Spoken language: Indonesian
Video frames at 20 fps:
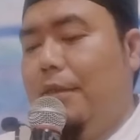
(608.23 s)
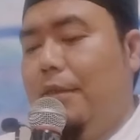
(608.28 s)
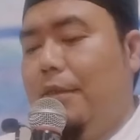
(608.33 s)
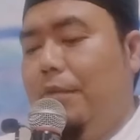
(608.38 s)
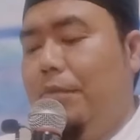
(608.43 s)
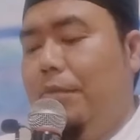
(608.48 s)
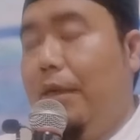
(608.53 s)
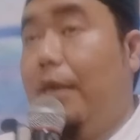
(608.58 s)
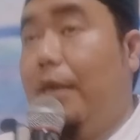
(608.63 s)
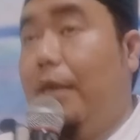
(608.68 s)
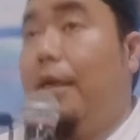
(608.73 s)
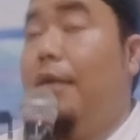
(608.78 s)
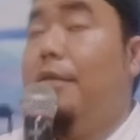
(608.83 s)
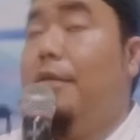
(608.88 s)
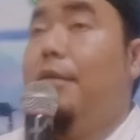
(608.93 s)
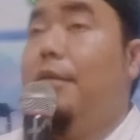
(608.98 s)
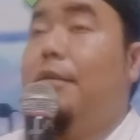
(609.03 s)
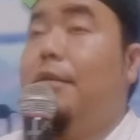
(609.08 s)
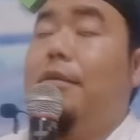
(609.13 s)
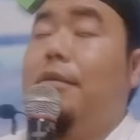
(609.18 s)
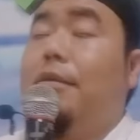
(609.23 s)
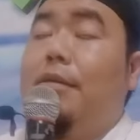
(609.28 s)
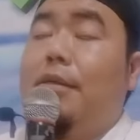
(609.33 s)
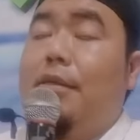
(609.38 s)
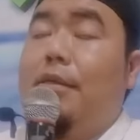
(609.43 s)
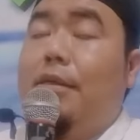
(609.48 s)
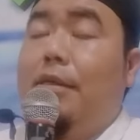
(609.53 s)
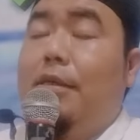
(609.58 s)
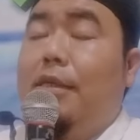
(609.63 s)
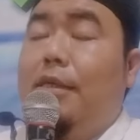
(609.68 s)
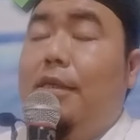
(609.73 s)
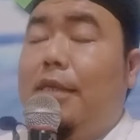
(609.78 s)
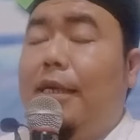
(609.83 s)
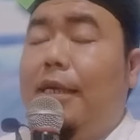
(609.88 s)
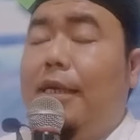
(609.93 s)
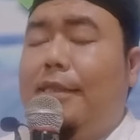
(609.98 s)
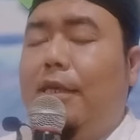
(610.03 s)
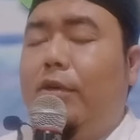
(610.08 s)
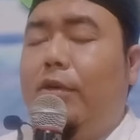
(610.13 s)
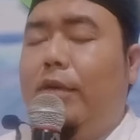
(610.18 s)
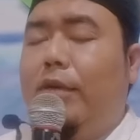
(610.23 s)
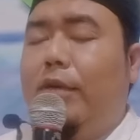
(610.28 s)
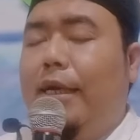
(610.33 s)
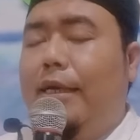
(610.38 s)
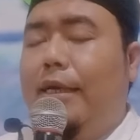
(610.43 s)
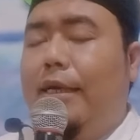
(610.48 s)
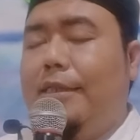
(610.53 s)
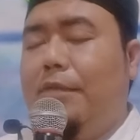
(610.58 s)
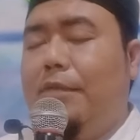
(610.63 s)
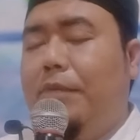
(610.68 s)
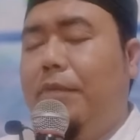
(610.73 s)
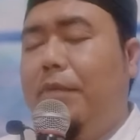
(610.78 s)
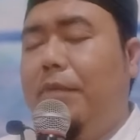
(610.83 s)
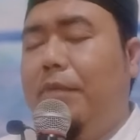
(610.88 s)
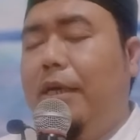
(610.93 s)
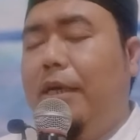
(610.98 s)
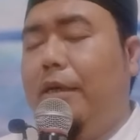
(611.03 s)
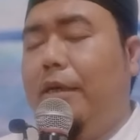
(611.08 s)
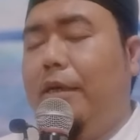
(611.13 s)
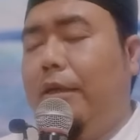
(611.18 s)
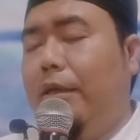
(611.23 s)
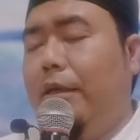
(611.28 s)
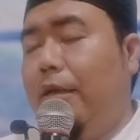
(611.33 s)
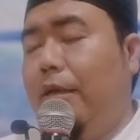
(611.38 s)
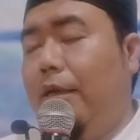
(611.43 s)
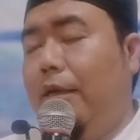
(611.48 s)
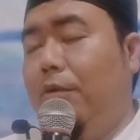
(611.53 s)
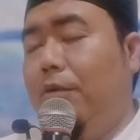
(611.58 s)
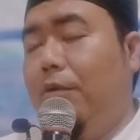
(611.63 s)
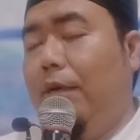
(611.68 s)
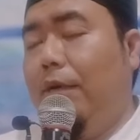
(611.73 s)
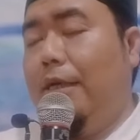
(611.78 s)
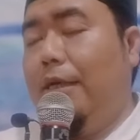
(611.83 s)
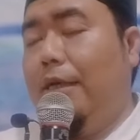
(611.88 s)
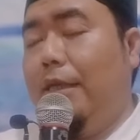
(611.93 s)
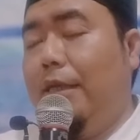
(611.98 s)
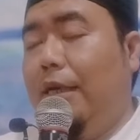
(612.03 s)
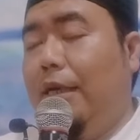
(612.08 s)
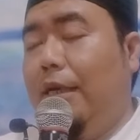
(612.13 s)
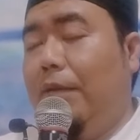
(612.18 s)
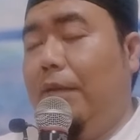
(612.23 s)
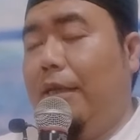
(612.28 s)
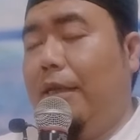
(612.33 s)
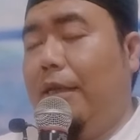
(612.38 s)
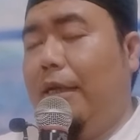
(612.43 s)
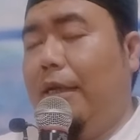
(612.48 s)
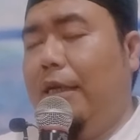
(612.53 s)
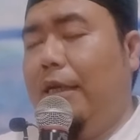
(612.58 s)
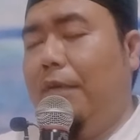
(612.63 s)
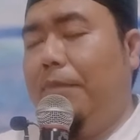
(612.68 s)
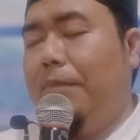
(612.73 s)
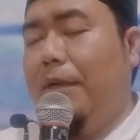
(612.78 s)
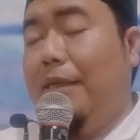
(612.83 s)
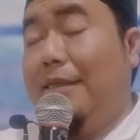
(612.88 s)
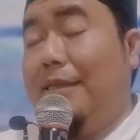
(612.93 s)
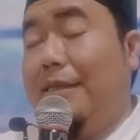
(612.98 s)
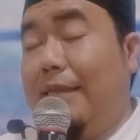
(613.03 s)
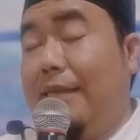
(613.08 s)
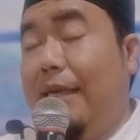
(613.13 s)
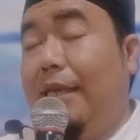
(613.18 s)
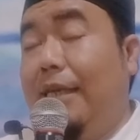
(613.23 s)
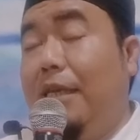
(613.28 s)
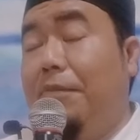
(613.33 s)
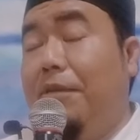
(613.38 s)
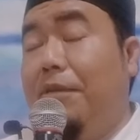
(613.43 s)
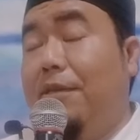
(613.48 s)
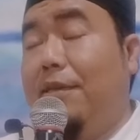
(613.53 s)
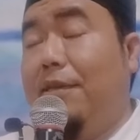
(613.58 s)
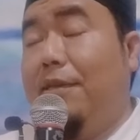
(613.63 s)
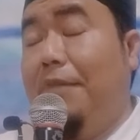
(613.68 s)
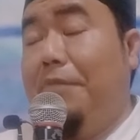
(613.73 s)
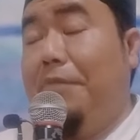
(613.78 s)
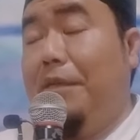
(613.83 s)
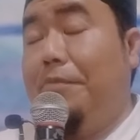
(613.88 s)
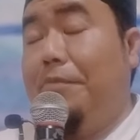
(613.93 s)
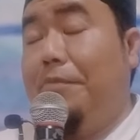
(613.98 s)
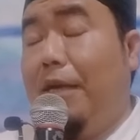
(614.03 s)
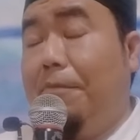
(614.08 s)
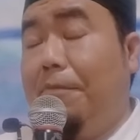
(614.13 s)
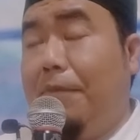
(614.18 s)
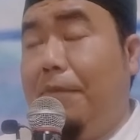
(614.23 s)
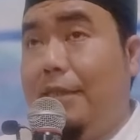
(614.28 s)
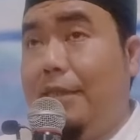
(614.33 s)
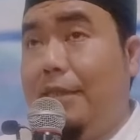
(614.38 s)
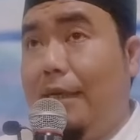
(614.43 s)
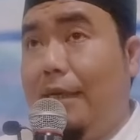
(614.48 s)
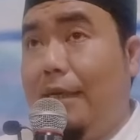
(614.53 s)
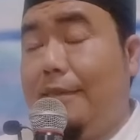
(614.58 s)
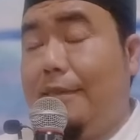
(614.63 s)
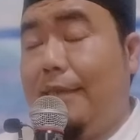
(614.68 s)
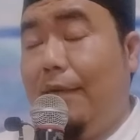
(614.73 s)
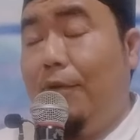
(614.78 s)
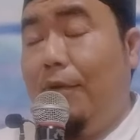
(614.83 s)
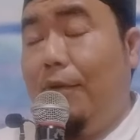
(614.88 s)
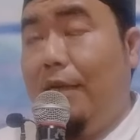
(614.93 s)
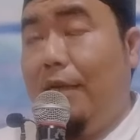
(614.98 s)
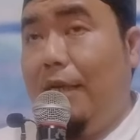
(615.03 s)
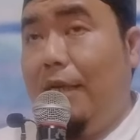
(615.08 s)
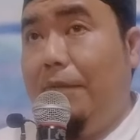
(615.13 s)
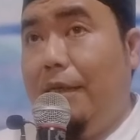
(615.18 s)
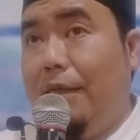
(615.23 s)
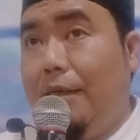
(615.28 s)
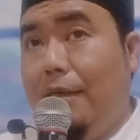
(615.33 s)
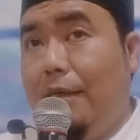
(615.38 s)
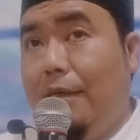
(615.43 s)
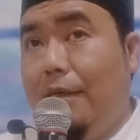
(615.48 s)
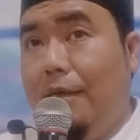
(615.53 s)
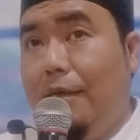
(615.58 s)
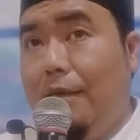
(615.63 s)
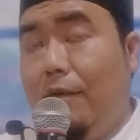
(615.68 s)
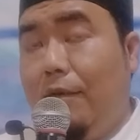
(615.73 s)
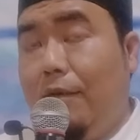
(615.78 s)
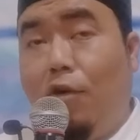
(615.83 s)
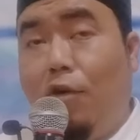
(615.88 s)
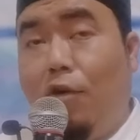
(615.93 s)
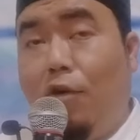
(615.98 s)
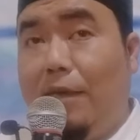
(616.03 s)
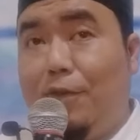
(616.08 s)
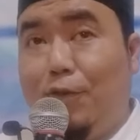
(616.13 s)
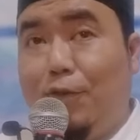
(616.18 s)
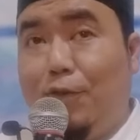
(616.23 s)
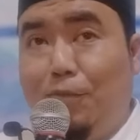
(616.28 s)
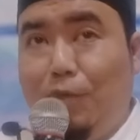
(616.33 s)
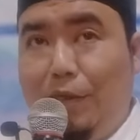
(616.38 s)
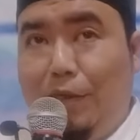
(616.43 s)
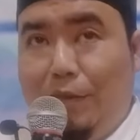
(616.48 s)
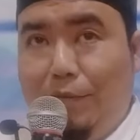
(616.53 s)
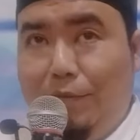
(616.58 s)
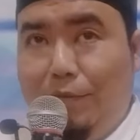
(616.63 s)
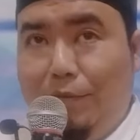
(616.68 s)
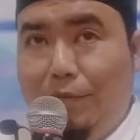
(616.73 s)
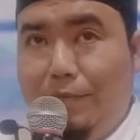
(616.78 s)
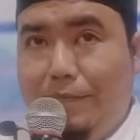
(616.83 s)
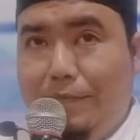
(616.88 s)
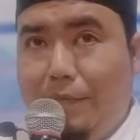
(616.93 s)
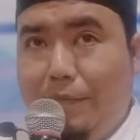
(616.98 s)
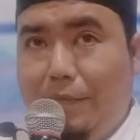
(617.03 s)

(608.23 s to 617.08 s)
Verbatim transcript: Bahkan dijelaskan oleh Anas ibn Malik radhiyallahu an ketika bertanya kepada Zaid ibn Thabit berapa jarak sahur Nabi ke komat subuh itu?